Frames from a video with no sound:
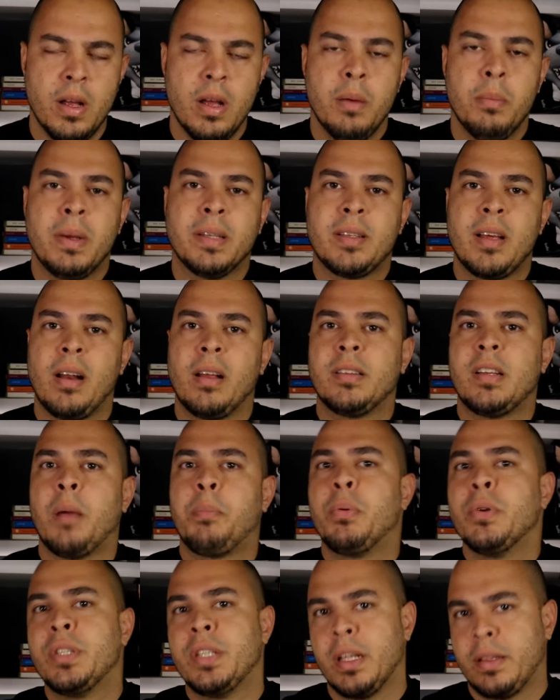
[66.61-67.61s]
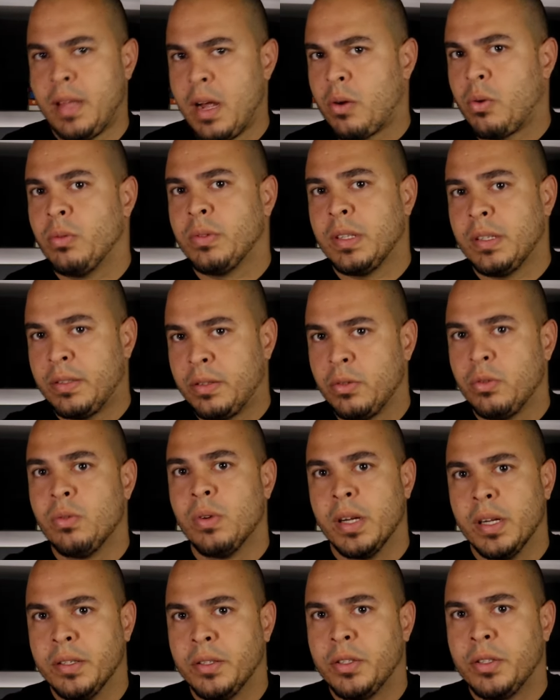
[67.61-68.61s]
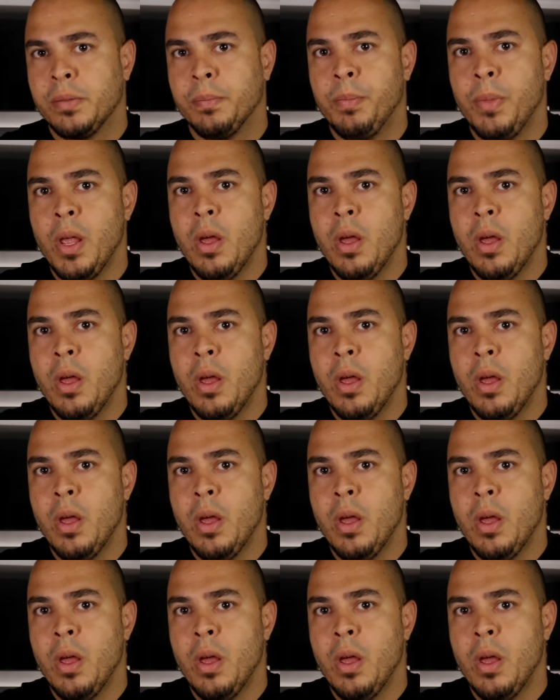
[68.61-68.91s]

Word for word: mas ela já podia ter acontecido antes.